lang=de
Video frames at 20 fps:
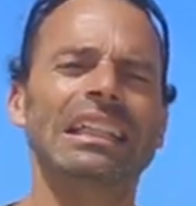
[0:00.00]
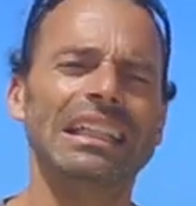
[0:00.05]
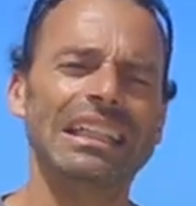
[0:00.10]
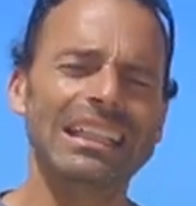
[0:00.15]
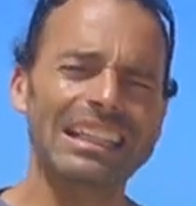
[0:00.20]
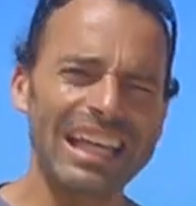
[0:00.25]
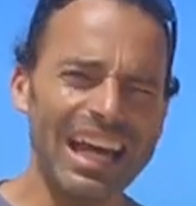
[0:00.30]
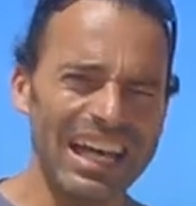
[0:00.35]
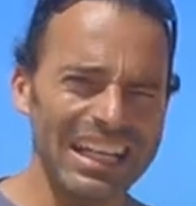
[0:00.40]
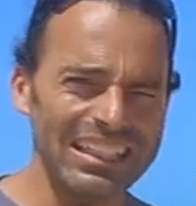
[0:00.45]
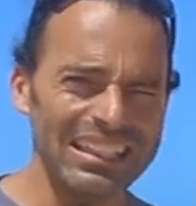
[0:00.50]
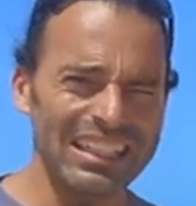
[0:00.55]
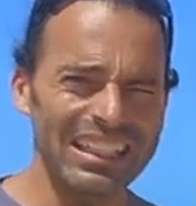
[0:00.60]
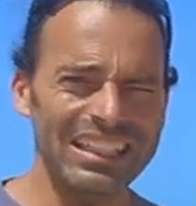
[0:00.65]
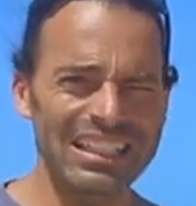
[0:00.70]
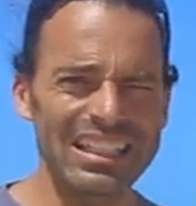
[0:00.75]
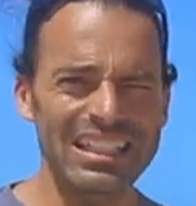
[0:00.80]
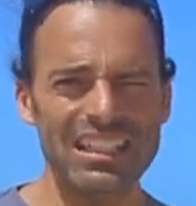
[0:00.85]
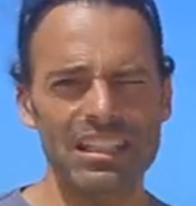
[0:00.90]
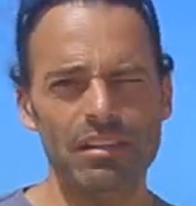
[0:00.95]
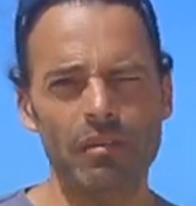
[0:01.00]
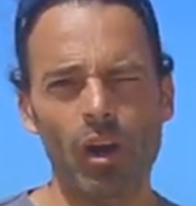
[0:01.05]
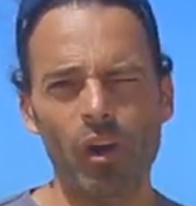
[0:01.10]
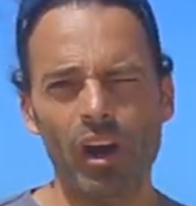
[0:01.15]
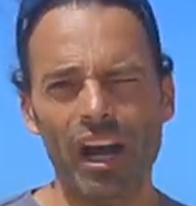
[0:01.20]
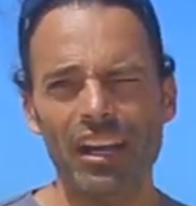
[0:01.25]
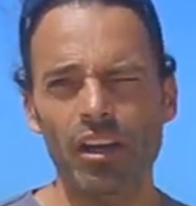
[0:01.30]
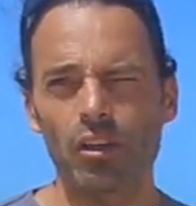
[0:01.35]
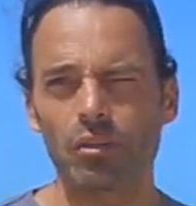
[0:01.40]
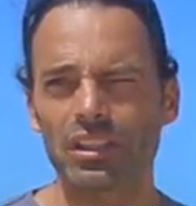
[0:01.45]
dann ist es aber auch
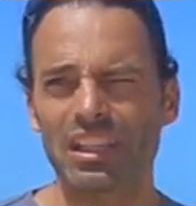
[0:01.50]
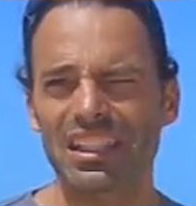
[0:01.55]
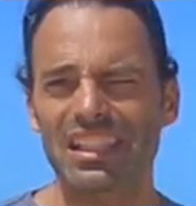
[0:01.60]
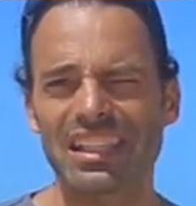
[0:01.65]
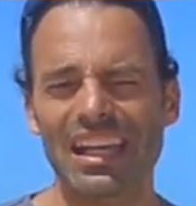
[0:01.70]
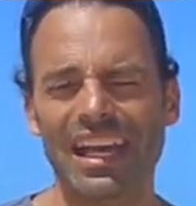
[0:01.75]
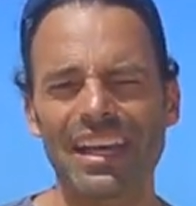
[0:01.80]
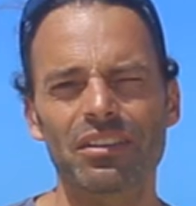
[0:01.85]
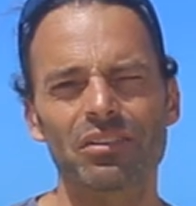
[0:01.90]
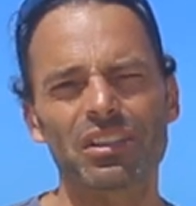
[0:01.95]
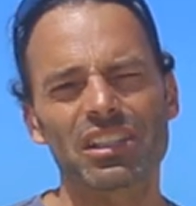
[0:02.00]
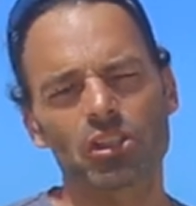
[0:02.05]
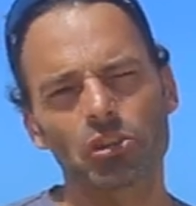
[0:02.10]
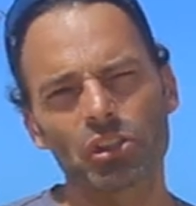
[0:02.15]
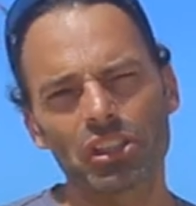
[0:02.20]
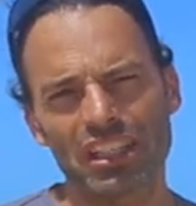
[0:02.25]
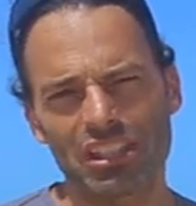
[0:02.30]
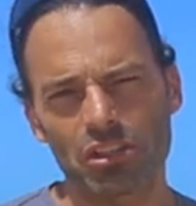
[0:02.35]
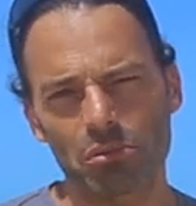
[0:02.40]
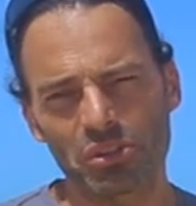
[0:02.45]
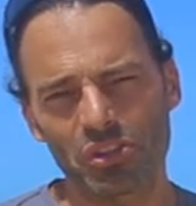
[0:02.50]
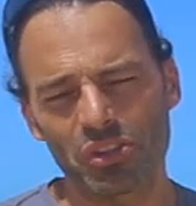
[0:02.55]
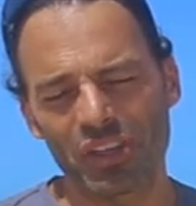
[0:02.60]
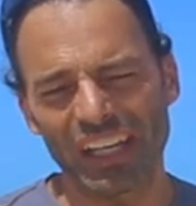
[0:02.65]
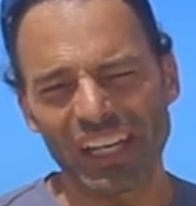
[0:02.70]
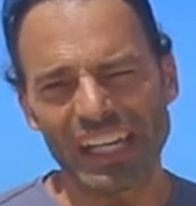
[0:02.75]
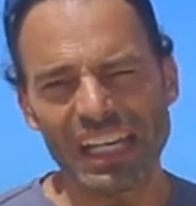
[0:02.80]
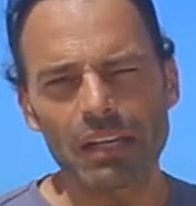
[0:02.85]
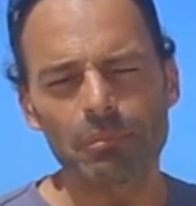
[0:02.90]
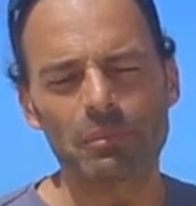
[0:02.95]
allerhöchste Zeit, und das solltet ihr sowieso
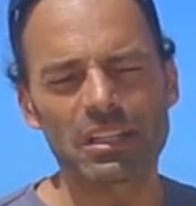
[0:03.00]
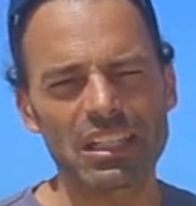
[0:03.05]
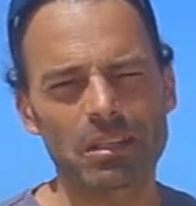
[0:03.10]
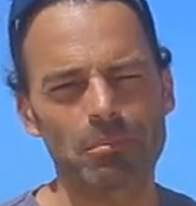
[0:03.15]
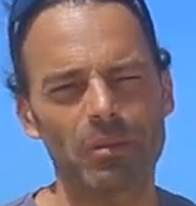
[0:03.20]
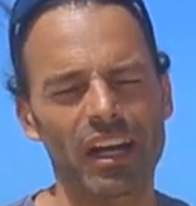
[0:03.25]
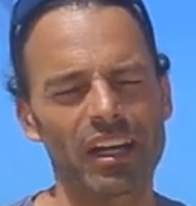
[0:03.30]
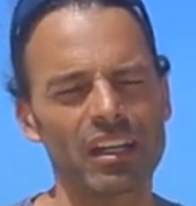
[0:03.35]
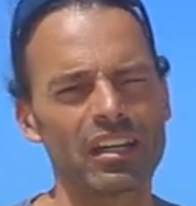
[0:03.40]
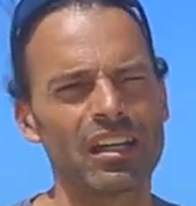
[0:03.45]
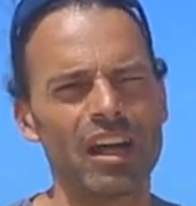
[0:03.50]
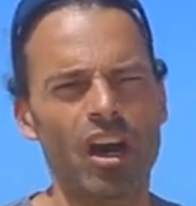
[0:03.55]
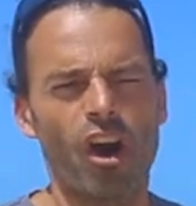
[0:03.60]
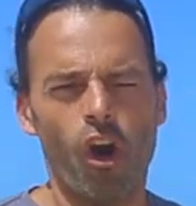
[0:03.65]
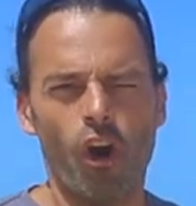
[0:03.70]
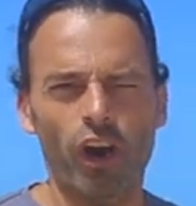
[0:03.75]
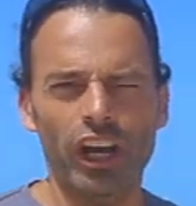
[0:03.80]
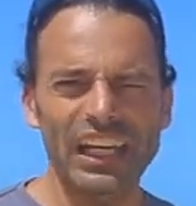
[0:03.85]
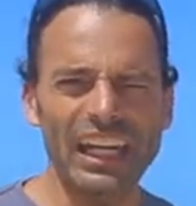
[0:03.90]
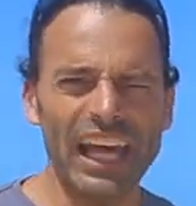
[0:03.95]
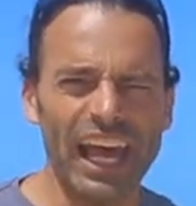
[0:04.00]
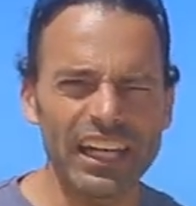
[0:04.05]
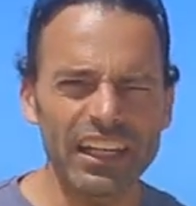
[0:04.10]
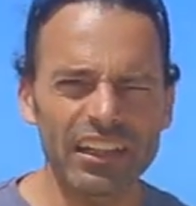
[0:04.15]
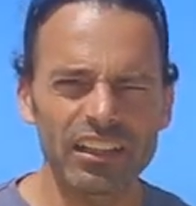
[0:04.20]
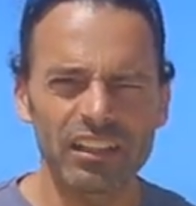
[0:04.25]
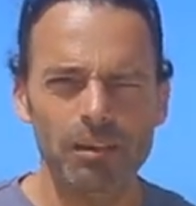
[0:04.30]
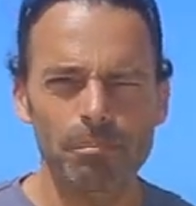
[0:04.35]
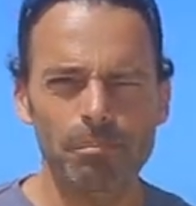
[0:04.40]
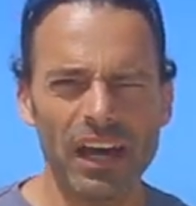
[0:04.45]
regelmäßig machen, eure
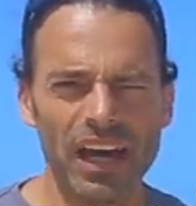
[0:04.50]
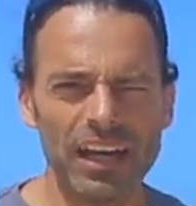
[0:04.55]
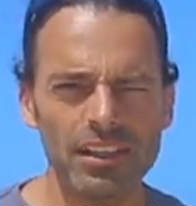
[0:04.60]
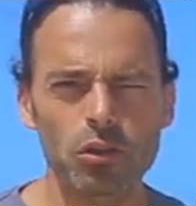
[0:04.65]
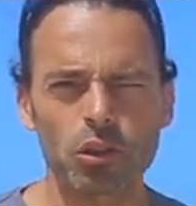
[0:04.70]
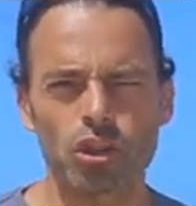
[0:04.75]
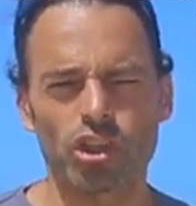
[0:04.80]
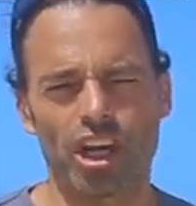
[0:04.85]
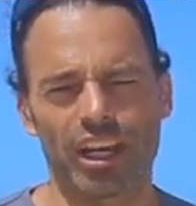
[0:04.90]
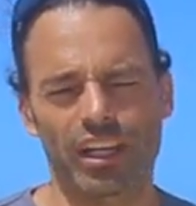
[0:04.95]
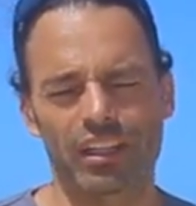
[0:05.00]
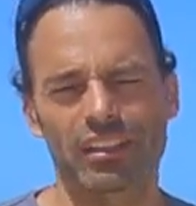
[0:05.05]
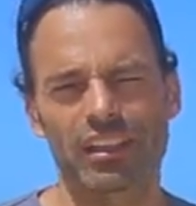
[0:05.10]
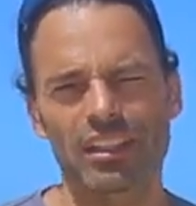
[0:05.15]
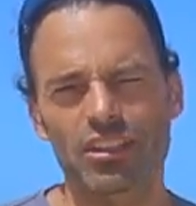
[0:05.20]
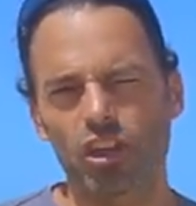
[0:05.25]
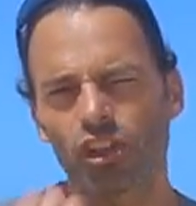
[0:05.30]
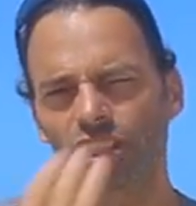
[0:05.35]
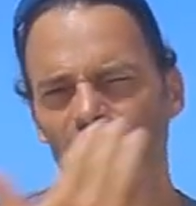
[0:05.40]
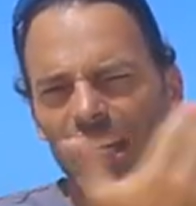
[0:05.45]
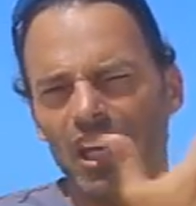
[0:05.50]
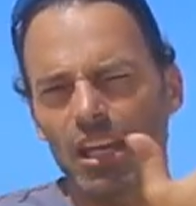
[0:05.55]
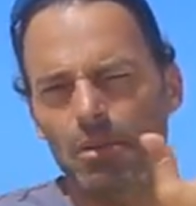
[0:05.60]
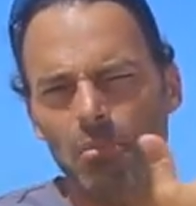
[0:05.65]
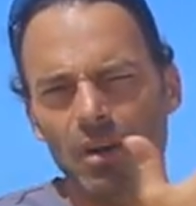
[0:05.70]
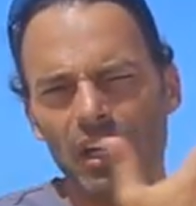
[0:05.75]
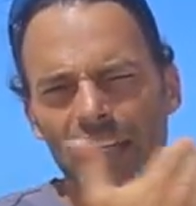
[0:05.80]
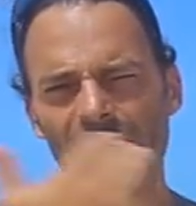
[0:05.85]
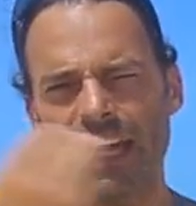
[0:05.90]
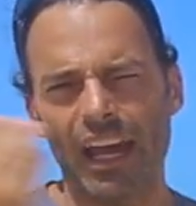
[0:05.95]
Leinen an der Bar zu checken. Die sollten
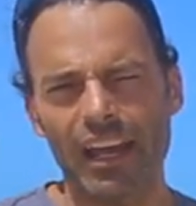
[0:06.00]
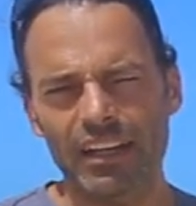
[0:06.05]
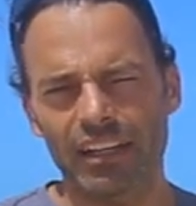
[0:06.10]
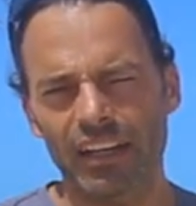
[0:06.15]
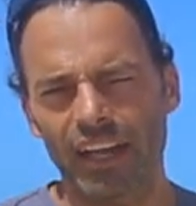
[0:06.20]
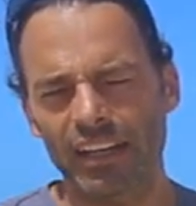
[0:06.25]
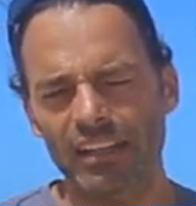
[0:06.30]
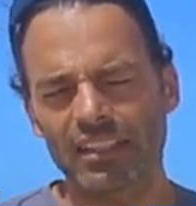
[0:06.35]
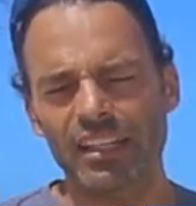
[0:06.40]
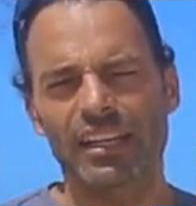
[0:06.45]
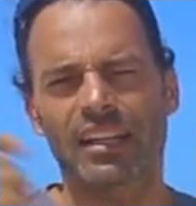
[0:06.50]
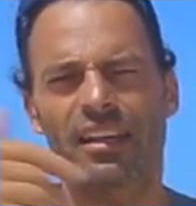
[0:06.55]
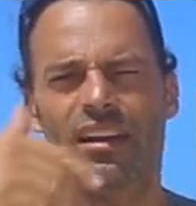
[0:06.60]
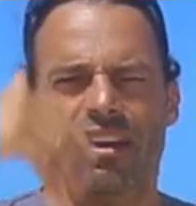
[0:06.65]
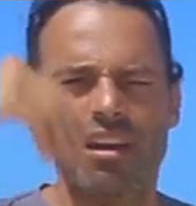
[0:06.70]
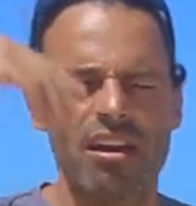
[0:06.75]
immer gleich lang sein.